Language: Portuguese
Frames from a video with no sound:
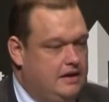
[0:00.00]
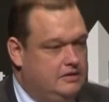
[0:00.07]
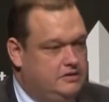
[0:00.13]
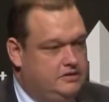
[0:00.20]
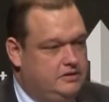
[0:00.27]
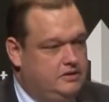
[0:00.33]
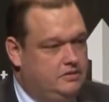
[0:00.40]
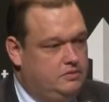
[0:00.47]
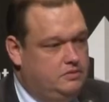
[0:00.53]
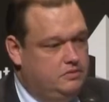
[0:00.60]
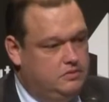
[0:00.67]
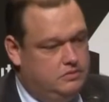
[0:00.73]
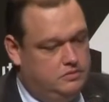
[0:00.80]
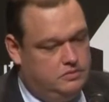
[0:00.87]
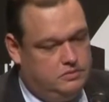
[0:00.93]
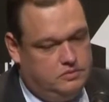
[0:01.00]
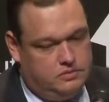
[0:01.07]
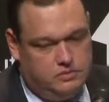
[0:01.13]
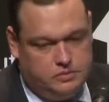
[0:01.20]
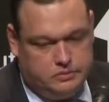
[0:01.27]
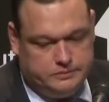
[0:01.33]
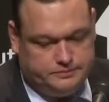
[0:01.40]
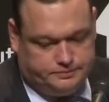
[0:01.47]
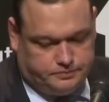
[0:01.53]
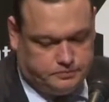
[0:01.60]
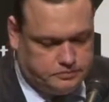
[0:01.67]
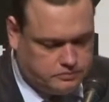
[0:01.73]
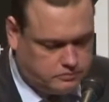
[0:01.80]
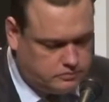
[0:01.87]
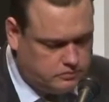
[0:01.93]
Se o, o,
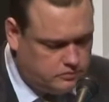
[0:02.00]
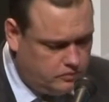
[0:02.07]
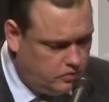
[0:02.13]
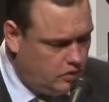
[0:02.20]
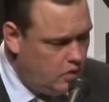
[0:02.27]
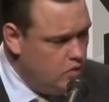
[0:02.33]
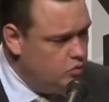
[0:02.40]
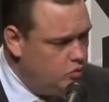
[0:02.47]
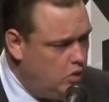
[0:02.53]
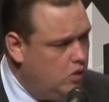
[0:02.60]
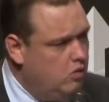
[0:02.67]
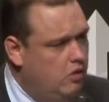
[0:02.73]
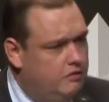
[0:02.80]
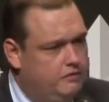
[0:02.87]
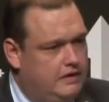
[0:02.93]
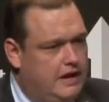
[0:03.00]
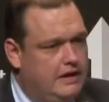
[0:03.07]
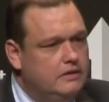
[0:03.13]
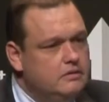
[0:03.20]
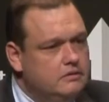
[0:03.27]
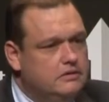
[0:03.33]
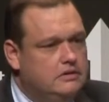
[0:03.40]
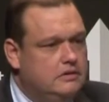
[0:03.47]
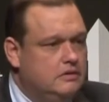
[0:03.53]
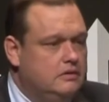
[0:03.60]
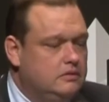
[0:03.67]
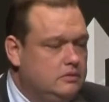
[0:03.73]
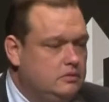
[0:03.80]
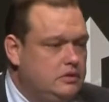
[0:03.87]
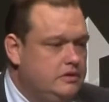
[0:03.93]
o Rogoff, lá no,
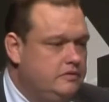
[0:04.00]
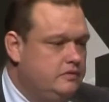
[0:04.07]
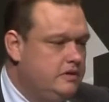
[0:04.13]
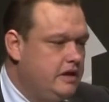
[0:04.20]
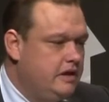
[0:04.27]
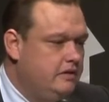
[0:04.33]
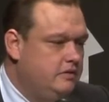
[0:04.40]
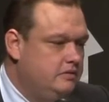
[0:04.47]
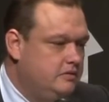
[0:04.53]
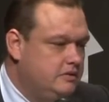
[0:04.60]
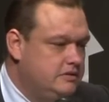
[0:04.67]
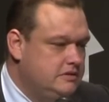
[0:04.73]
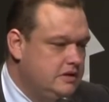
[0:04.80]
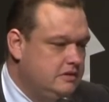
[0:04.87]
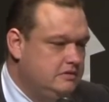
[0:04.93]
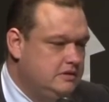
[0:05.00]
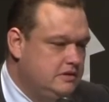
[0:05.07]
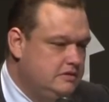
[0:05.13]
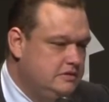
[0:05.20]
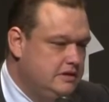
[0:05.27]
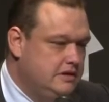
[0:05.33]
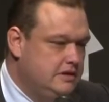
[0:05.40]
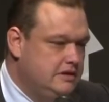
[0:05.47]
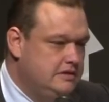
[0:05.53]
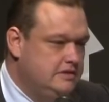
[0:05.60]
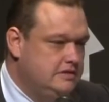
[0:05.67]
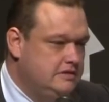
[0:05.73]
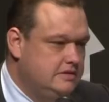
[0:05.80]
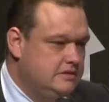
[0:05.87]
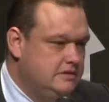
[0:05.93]
no, livro dele, do 800 anos de
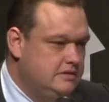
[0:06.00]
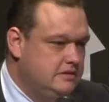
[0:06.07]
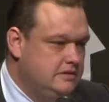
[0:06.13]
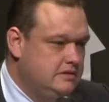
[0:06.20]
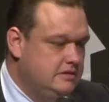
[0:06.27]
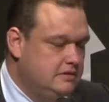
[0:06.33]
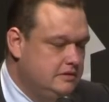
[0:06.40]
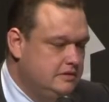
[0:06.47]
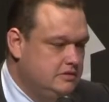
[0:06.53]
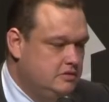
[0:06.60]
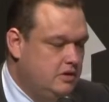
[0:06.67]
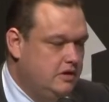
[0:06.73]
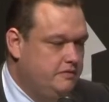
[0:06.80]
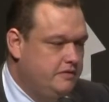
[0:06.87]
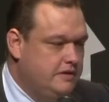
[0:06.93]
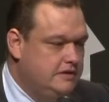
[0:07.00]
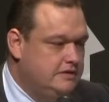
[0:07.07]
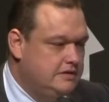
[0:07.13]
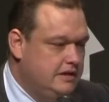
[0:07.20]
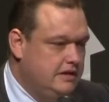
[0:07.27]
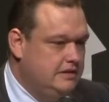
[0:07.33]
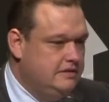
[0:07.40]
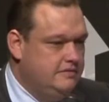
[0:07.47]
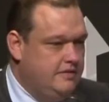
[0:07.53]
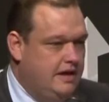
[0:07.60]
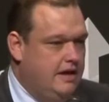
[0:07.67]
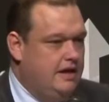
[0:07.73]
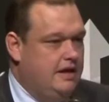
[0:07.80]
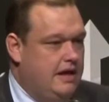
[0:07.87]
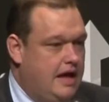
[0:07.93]
crise de, de história financeira,
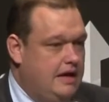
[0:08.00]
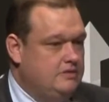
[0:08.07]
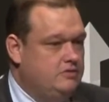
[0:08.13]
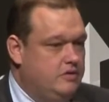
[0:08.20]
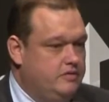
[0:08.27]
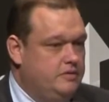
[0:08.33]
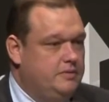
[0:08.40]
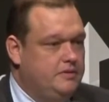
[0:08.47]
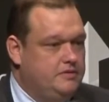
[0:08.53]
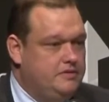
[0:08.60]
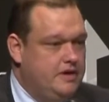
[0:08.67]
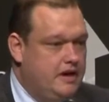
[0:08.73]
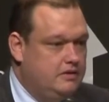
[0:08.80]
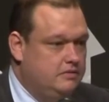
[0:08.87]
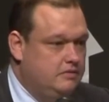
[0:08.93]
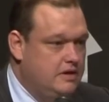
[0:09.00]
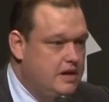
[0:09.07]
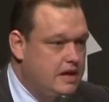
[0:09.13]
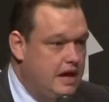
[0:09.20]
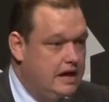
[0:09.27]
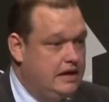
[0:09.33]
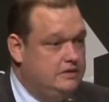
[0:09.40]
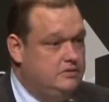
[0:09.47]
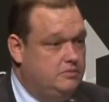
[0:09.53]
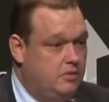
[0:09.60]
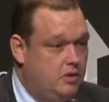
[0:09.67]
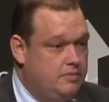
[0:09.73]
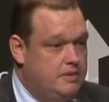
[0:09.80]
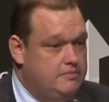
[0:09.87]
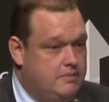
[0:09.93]
tiver razoavelmente certo, aliás, é
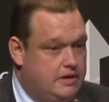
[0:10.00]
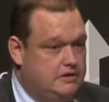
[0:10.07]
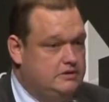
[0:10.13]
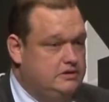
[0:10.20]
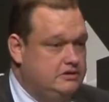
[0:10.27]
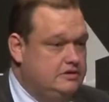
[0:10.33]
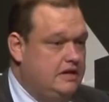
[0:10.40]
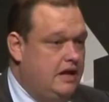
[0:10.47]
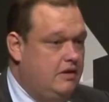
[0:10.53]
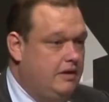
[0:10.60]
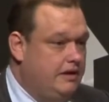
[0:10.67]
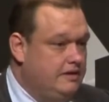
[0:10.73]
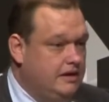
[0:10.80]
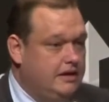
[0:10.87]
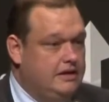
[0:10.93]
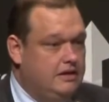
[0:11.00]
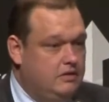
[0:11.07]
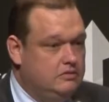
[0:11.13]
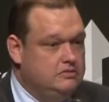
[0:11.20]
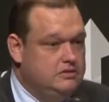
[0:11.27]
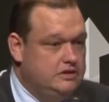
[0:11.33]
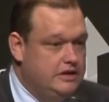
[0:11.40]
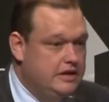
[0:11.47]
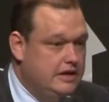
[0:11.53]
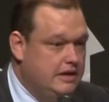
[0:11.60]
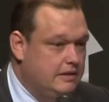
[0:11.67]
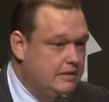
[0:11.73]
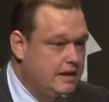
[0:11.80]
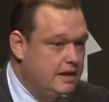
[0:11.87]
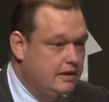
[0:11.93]
uma obra magistral, ainda que não
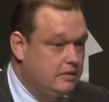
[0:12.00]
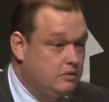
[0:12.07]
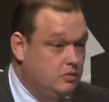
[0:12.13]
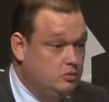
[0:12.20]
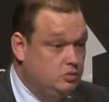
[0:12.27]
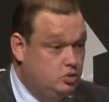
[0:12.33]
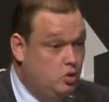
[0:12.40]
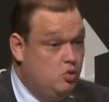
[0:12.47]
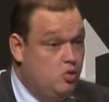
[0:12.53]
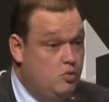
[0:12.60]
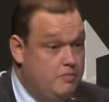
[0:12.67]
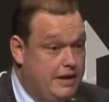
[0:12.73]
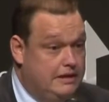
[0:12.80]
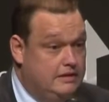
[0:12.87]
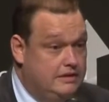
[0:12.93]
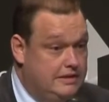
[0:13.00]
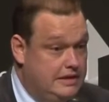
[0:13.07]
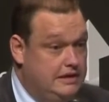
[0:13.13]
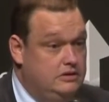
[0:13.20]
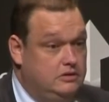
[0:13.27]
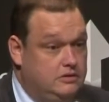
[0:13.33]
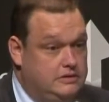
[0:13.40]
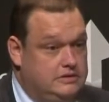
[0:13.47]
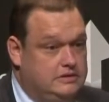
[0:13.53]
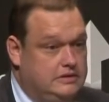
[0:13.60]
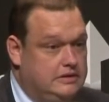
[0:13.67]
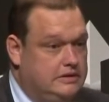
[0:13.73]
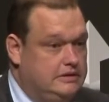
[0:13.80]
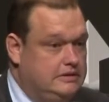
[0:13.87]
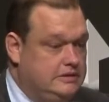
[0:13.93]
austríaca, documentando
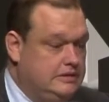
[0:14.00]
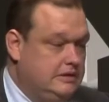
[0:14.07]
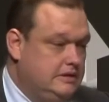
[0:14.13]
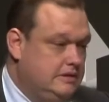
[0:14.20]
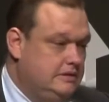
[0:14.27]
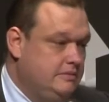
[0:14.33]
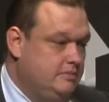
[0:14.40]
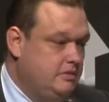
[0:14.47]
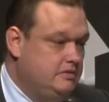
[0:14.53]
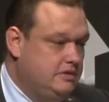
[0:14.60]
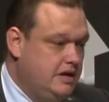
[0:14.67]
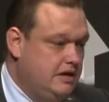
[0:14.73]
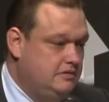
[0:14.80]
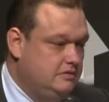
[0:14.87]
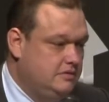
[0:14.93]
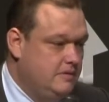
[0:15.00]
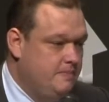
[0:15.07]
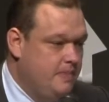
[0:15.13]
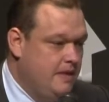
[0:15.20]
esse, esse, esse processo,